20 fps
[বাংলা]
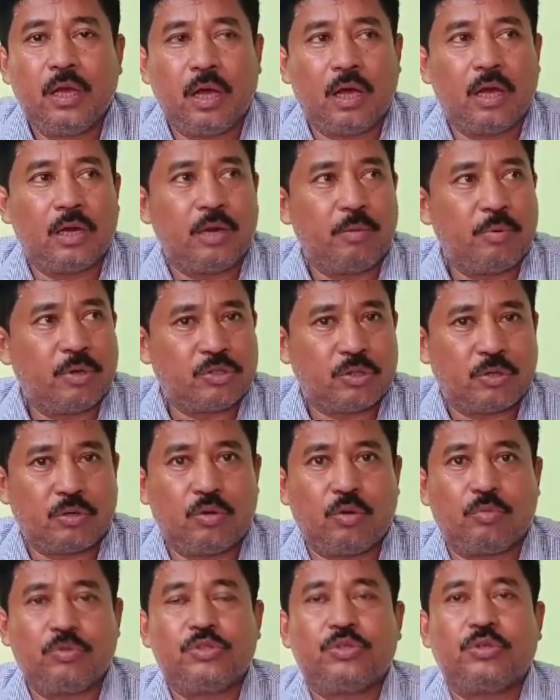নির্বাচন
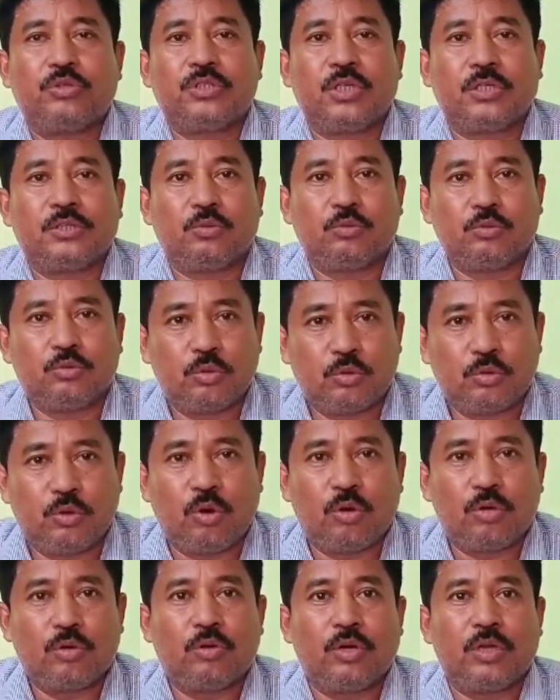কমিশন যাতে উদ্যোগ
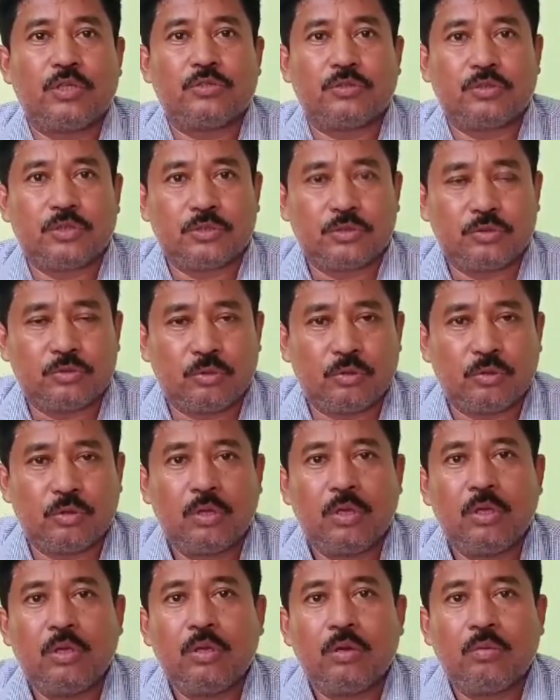গ্রহণ করে যথেষ্ট
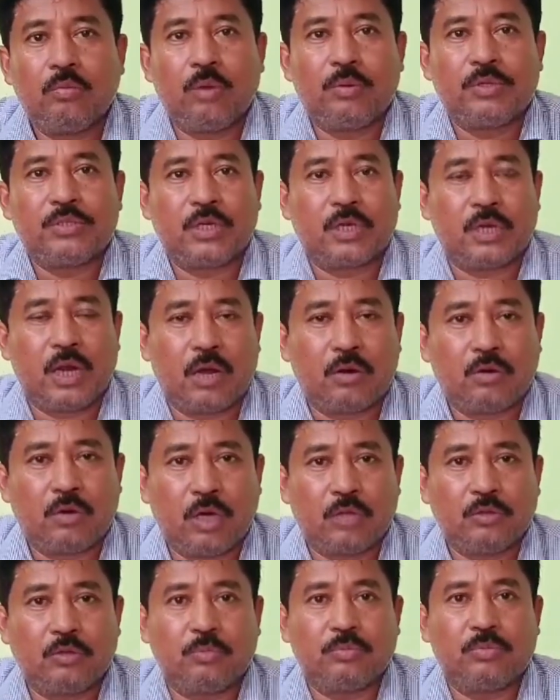তবে সেখানে
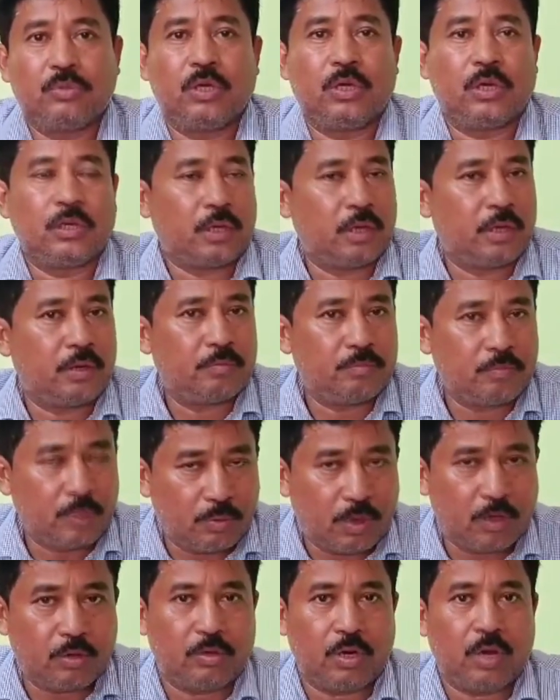আরক্ষাকে
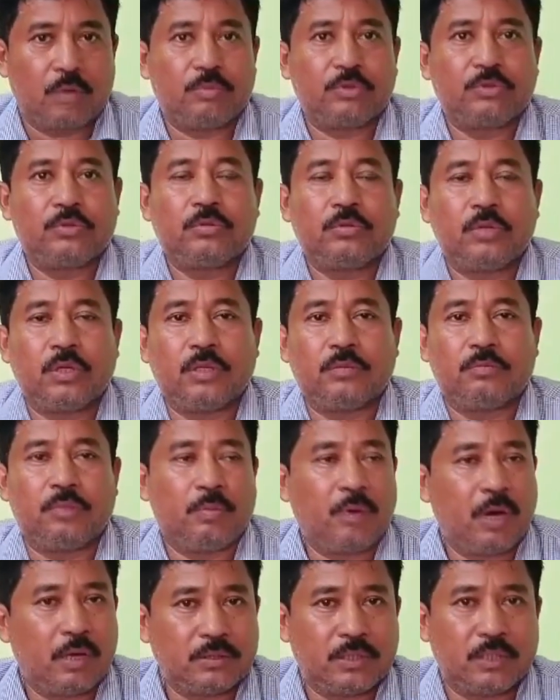ব্যবহার করার মধ্যে
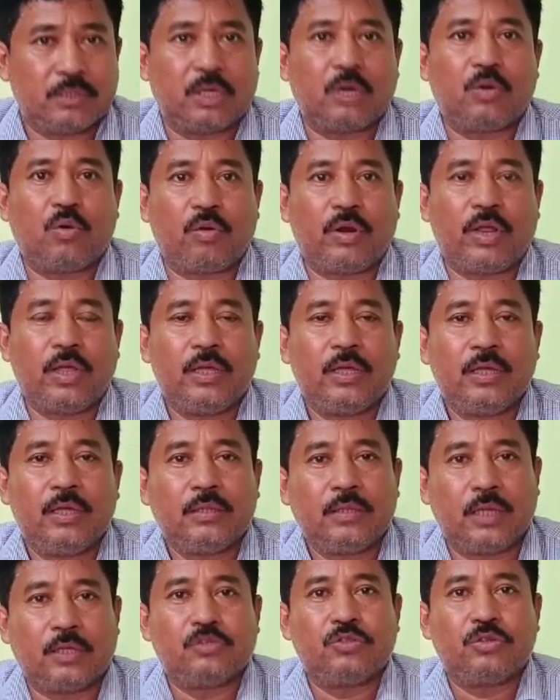ব্যবহার যাতে করে
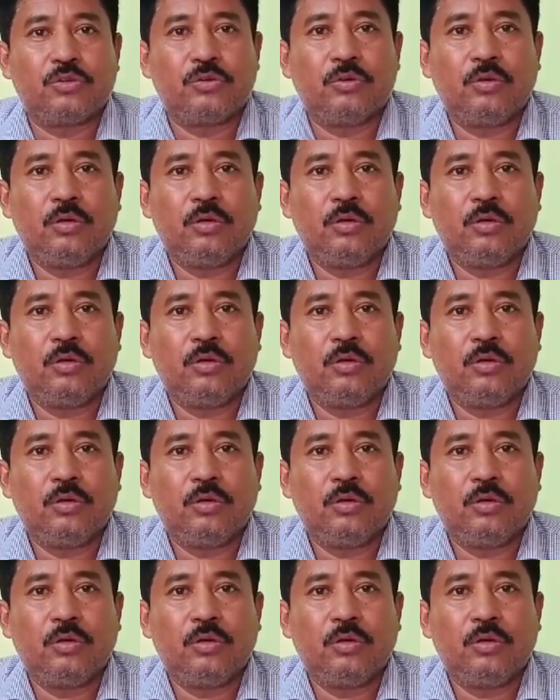তার জন্য